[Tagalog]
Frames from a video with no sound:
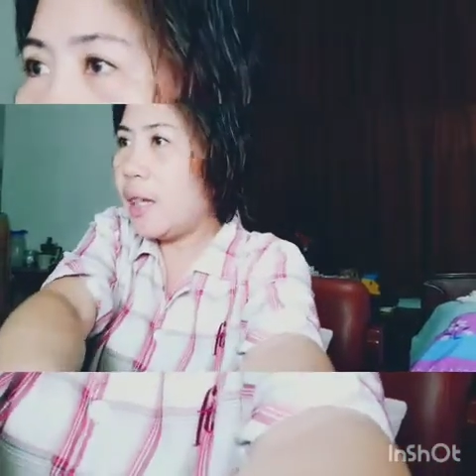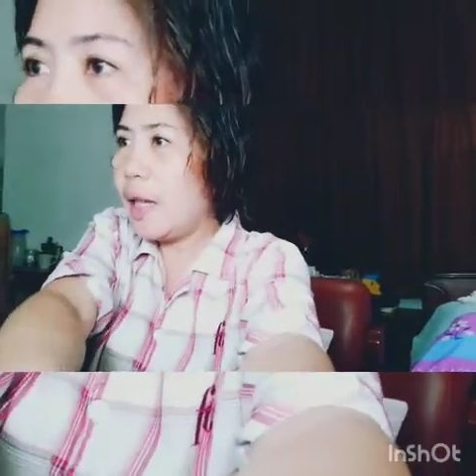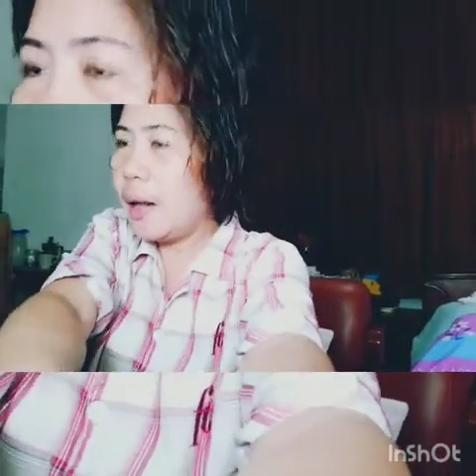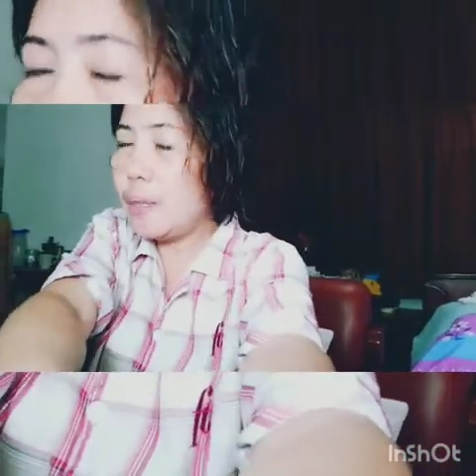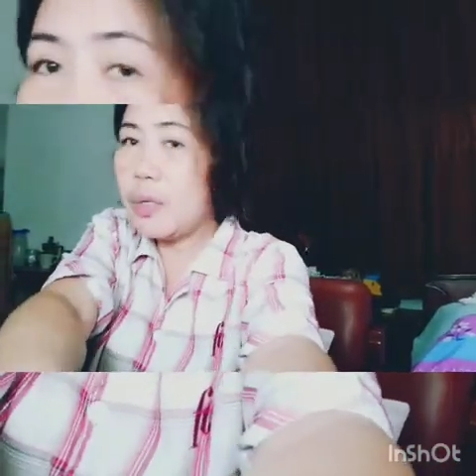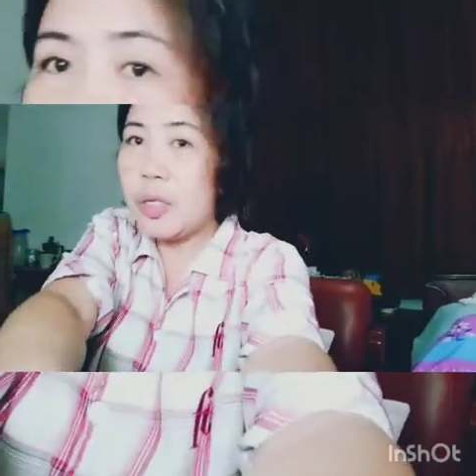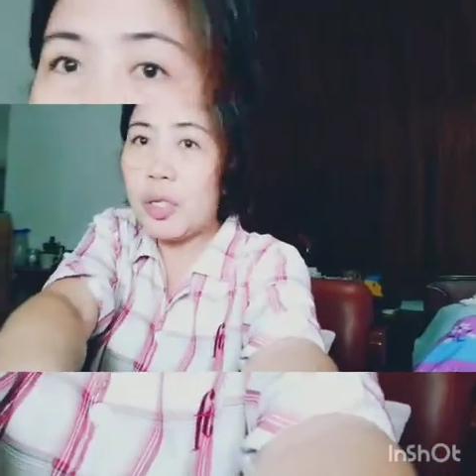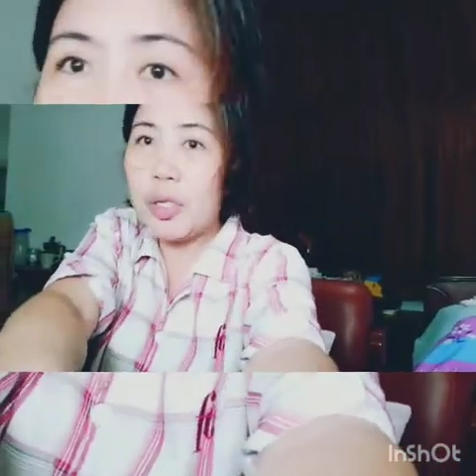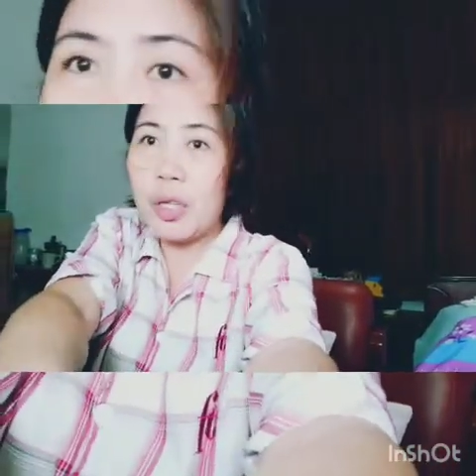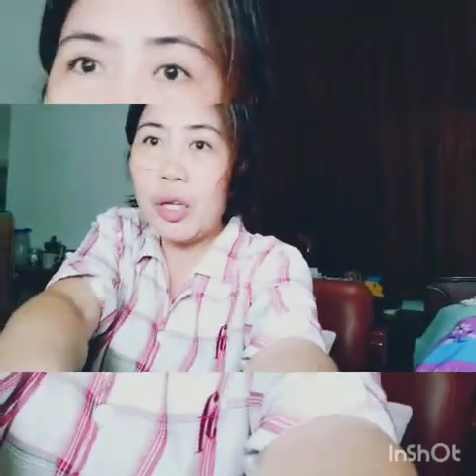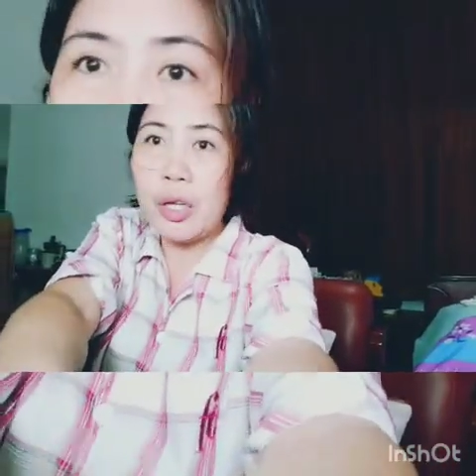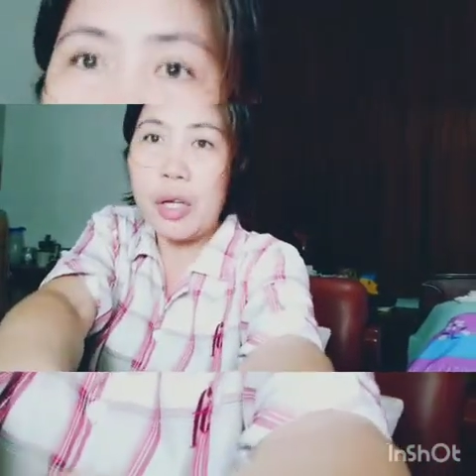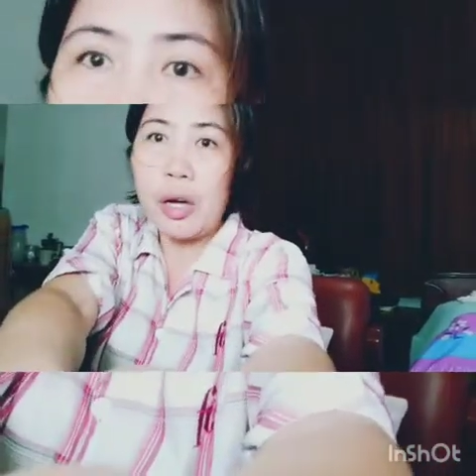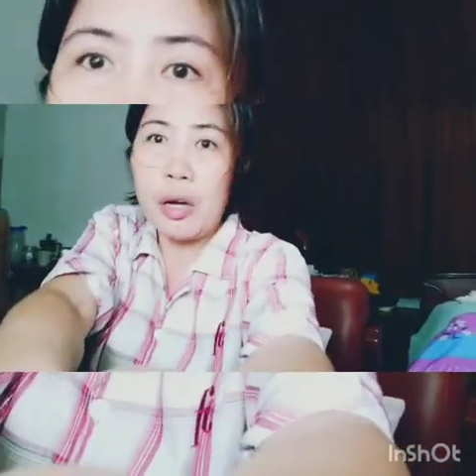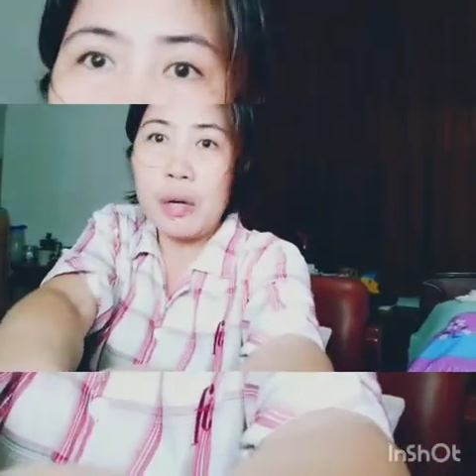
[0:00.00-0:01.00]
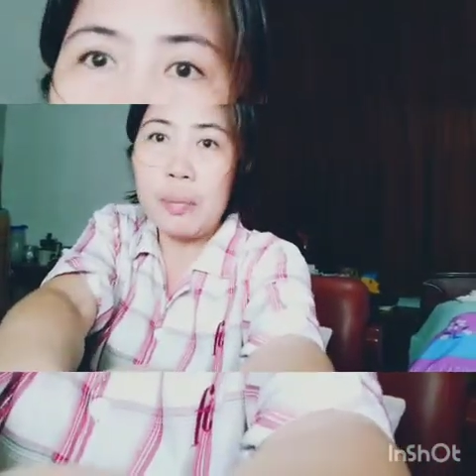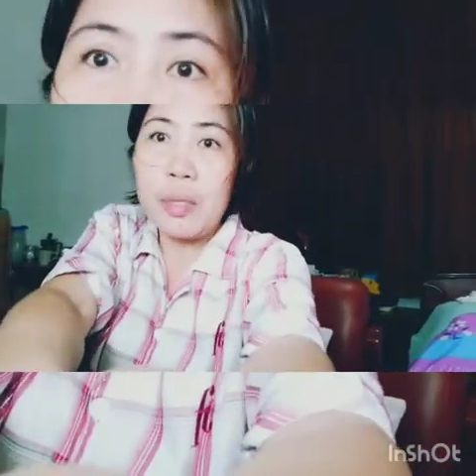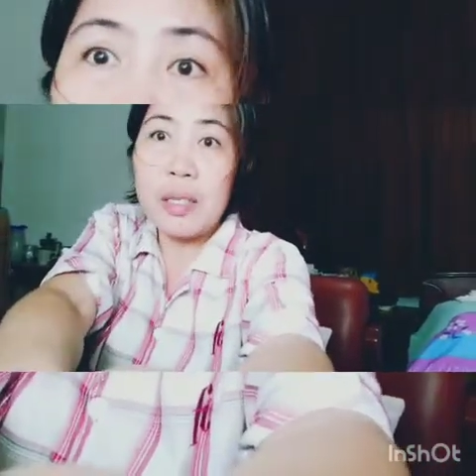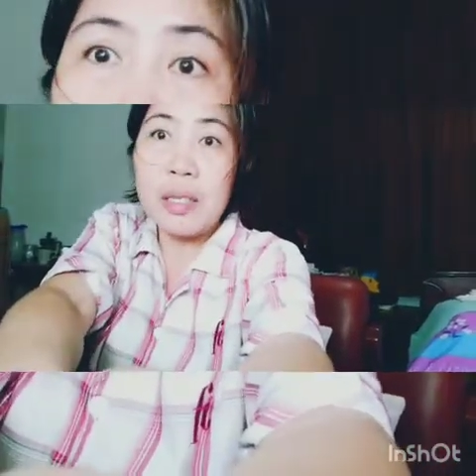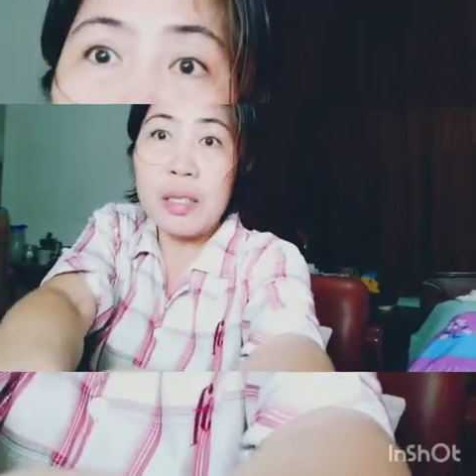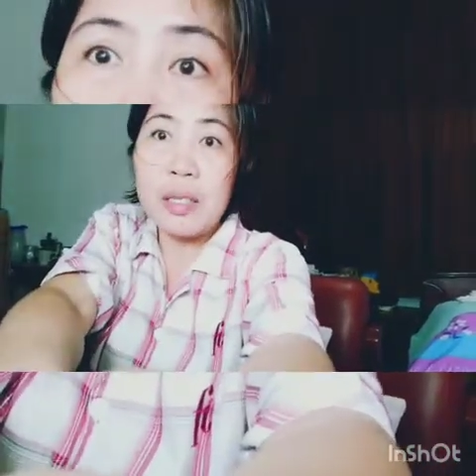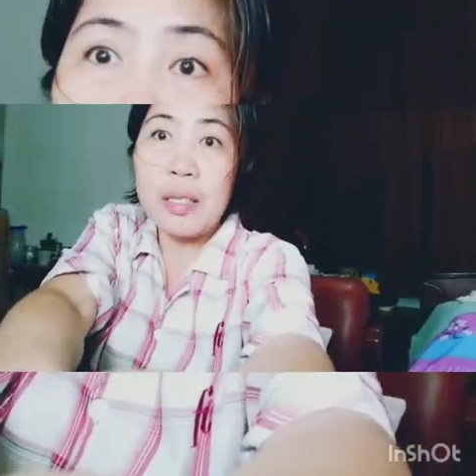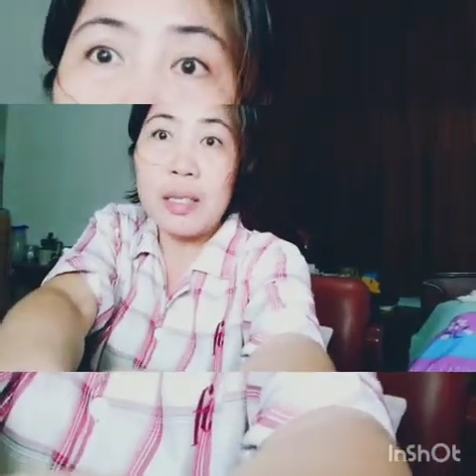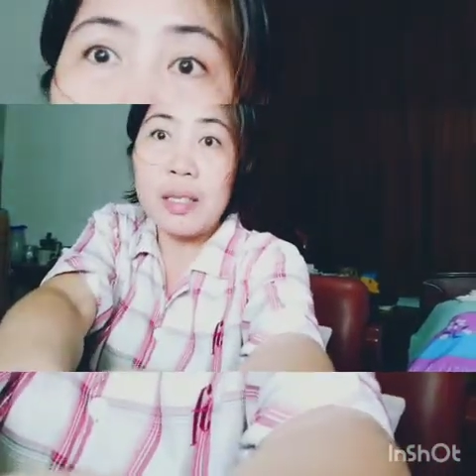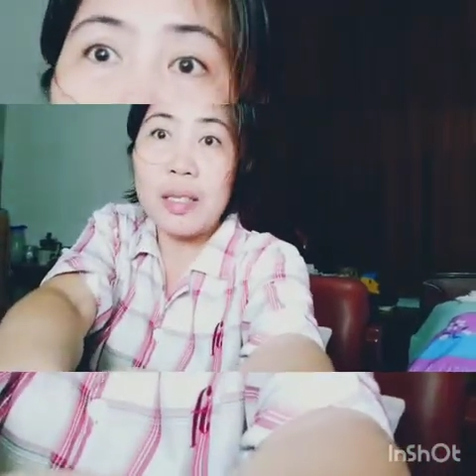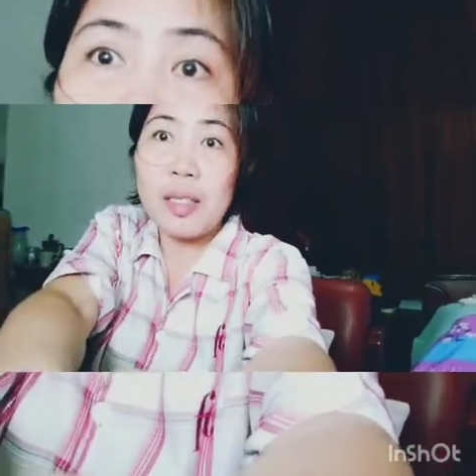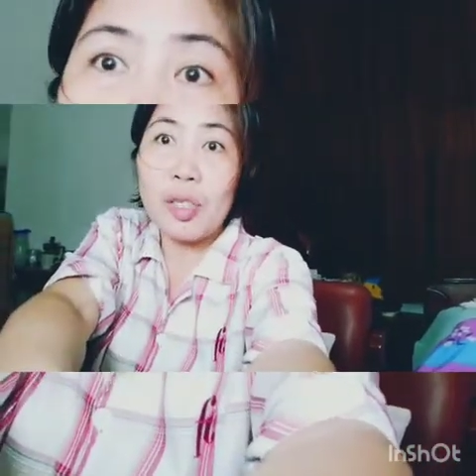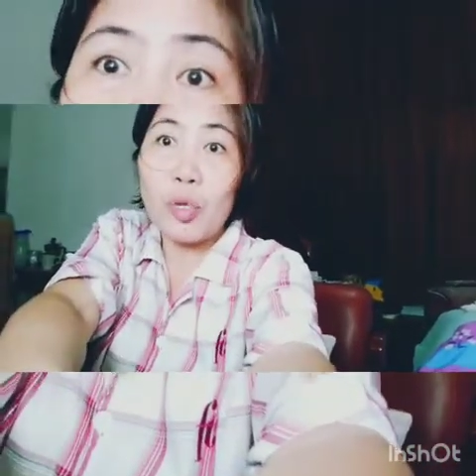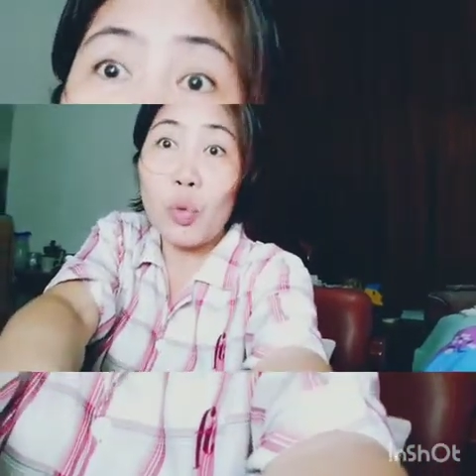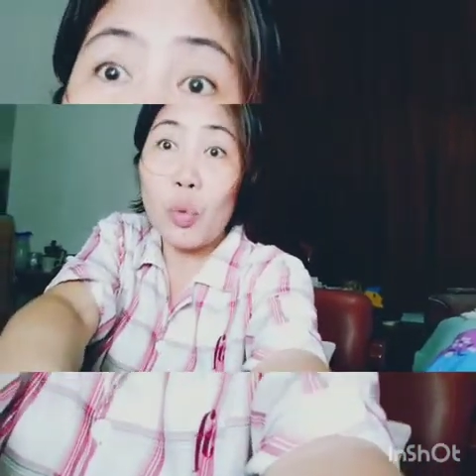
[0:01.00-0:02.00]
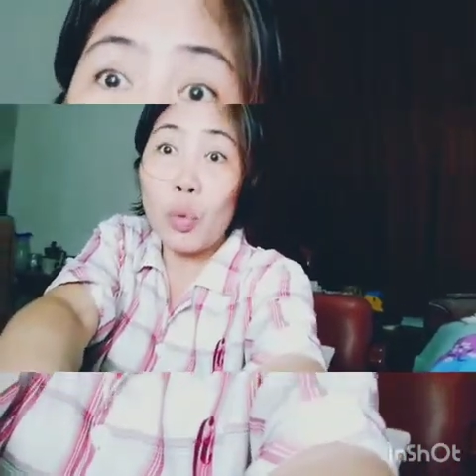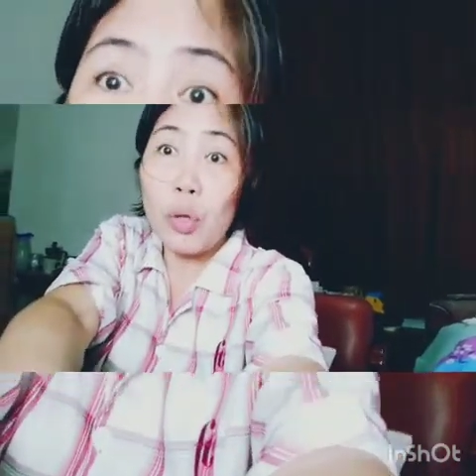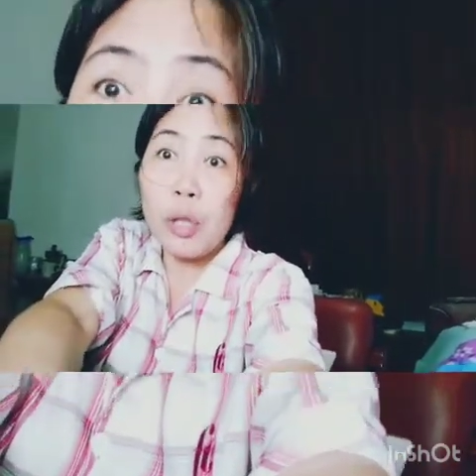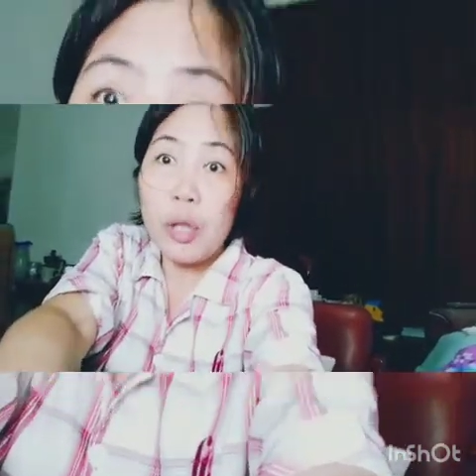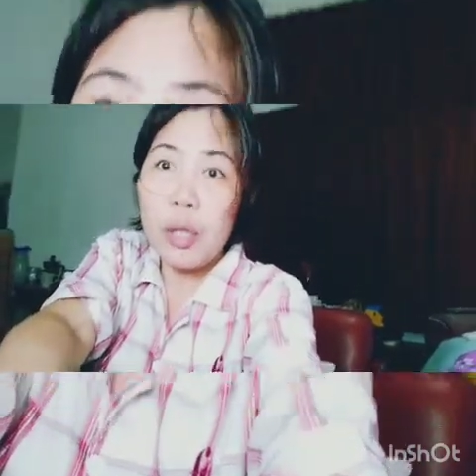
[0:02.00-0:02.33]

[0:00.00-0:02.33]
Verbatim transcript: Thames uh, Business School,